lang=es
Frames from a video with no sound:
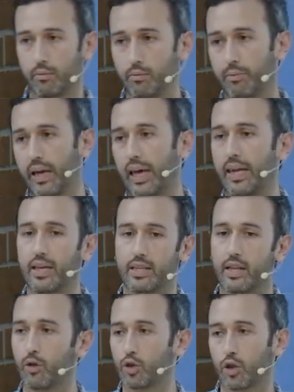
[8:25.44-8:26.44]
pequeñas,
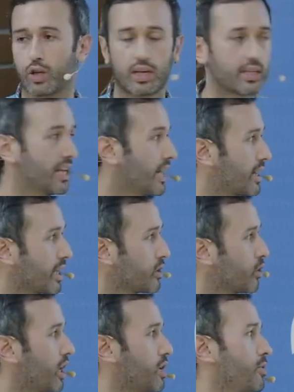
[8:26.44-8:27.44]
de dos o tres letras,
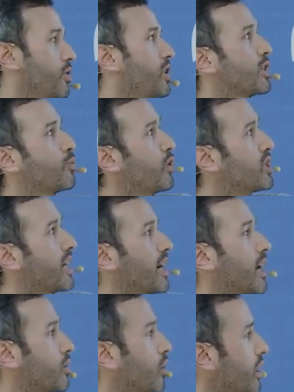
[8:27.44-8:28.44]
no te las mide, entonces las puedes
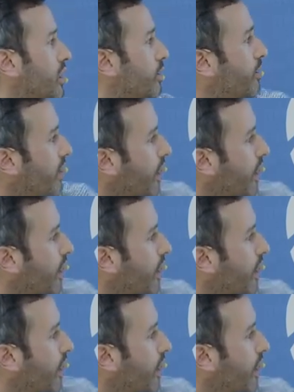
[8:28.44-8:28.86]
sacar todas. En vez de